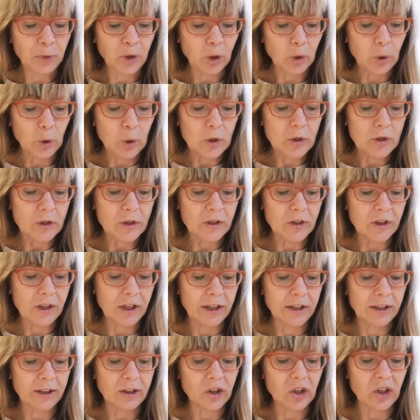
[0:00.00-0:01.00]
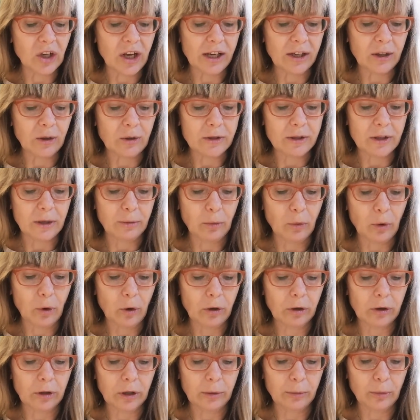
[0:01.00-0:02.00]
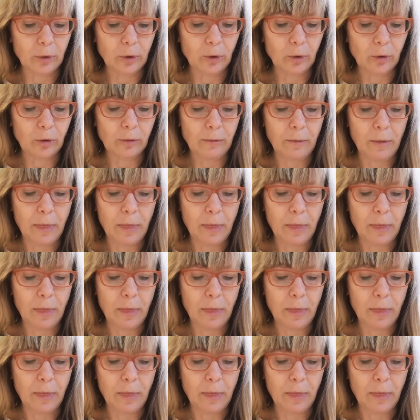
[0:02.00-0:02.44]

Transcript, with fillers: löste sich eine Gestalt aus der Morgendämmerung.